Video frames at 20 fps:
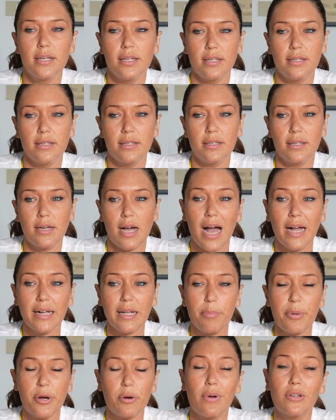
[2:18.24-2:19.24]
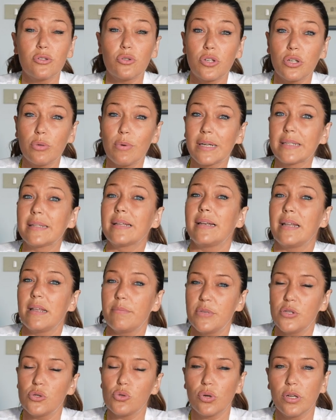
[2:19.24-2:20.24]
Eh, anche per quanto riguarda le
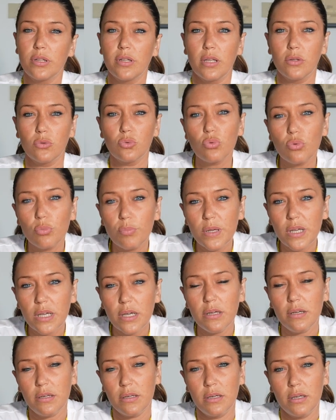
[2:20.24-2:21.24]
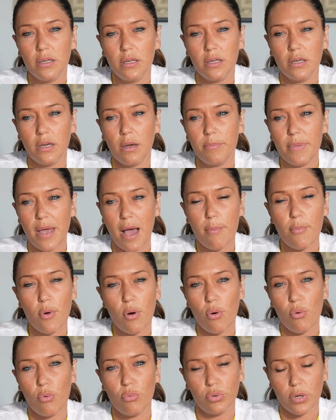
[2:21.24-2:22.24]
misure dei tubi eh,
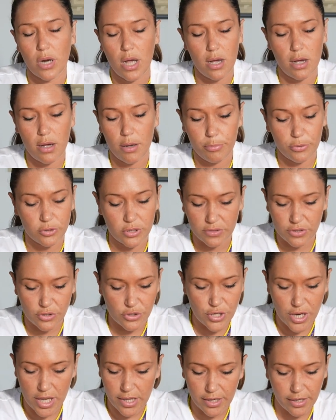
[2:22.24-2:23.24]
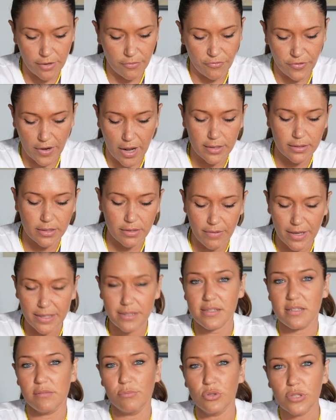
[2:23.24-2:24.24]
una, potete scegliere fra
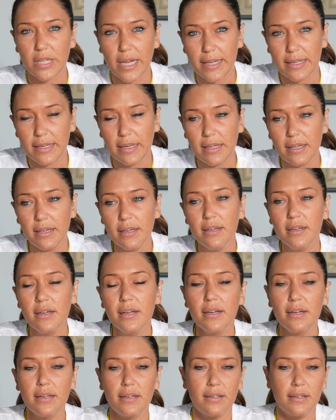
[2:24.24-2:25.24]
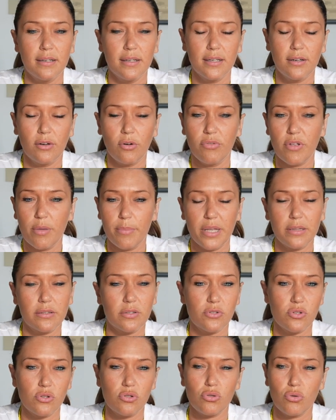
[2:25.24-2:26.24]
diversi modelli, eh, ovviamente
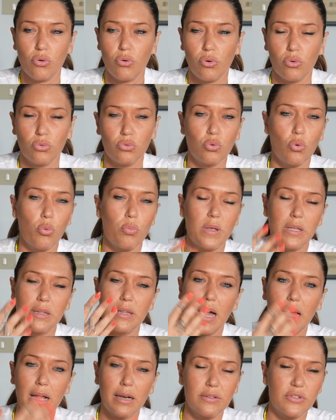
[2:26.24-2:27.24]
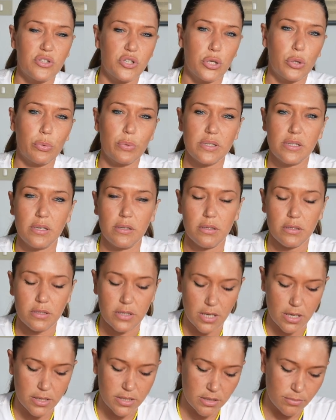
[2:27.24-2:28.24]
ci sono tubi dal 5
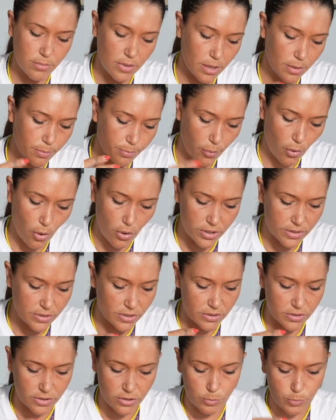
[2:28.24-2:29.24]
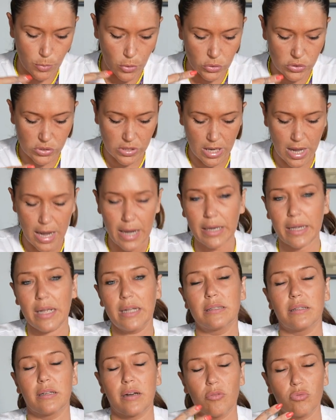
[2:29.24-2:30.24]
sedicesimi, poi ci si sposta anche
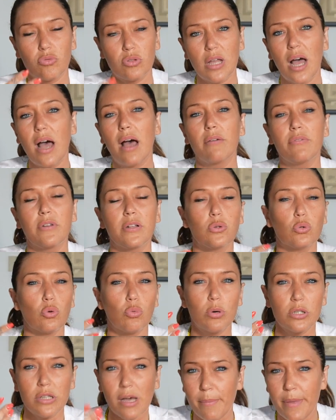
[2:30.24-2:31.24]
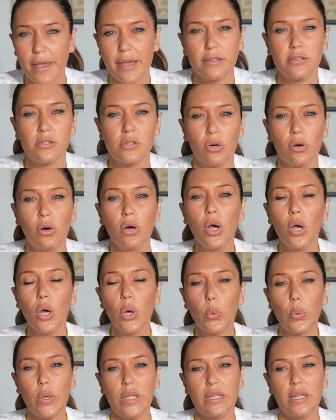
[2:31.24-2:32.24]
al 3 ottavi, il tubo da mezzo,
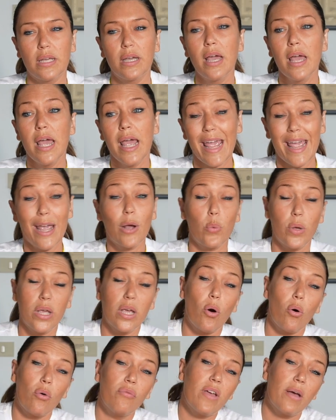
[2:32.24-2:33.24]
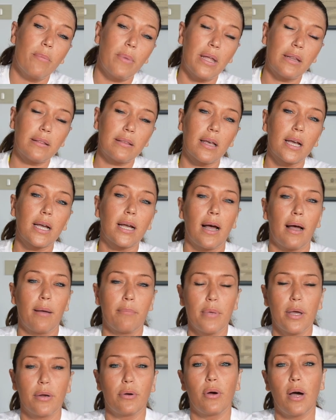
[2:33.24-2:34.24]
quindi, e qui ovviamente
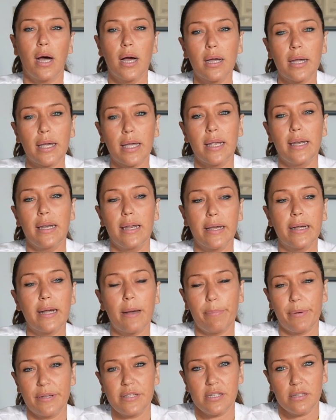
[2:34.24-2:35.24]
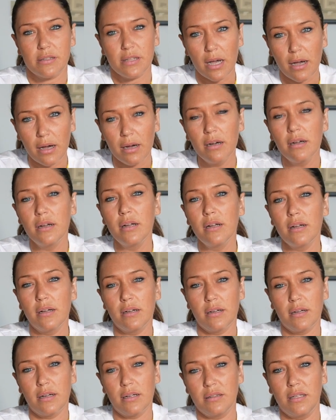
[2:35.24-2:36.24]
cambiano anche le capacità
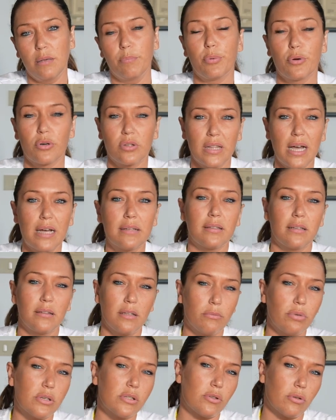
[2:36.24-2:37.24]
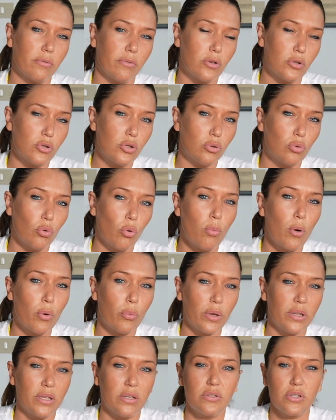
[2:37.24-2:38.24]
eh, di portata di questo avvolgitubo,
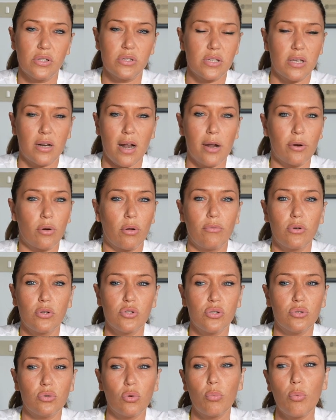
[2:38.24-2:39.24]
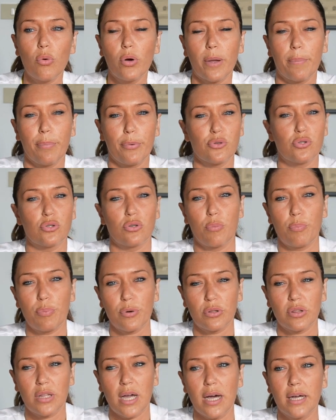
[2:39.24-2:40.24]
quindi ci saranno avvolgitubo che possono
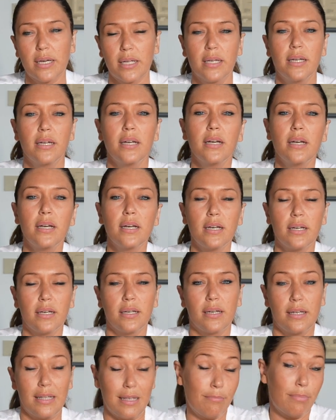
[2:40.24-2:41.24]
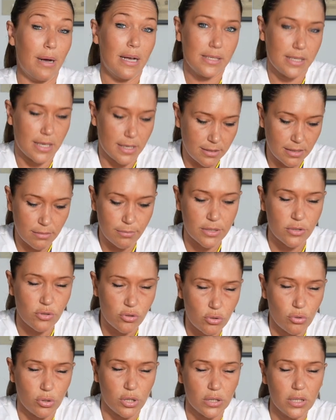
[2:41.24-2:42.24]
portare eh, in base alle
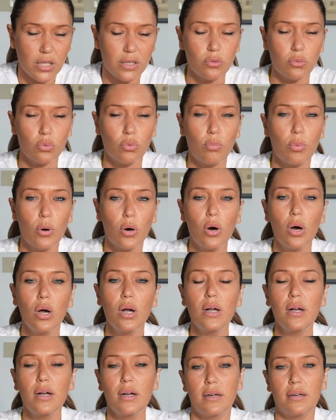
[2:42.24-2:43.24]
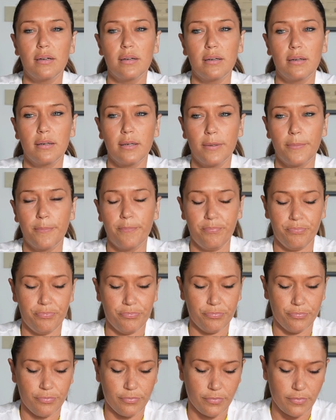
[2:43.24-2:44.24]
dimensioni del tubo
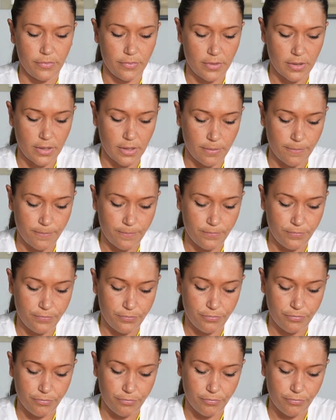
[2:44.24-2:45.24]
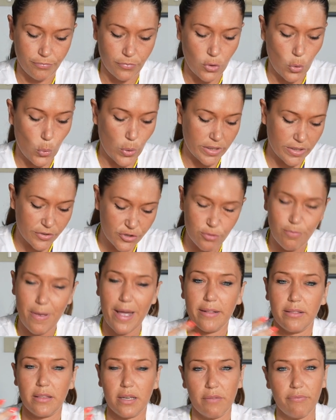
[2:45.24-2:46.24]
ehm, 15
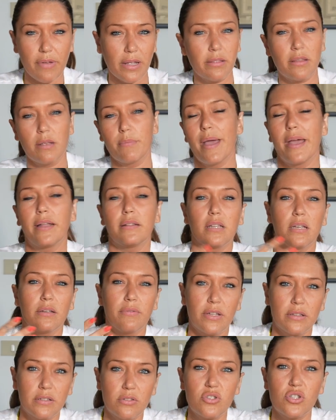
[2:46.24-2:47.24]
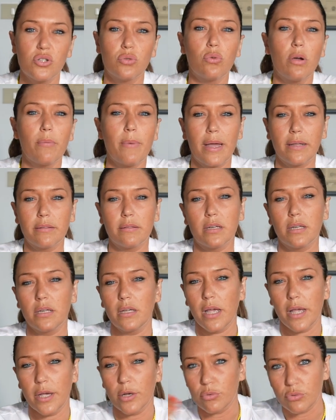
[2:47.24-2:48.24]
metri, 20 metri, 25 metri
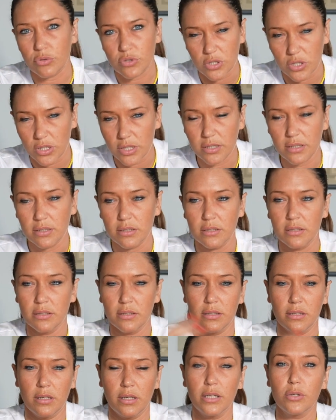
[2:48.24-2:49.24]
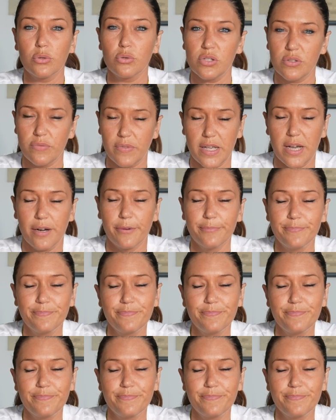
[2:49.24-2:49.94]
e così, eh, e così via.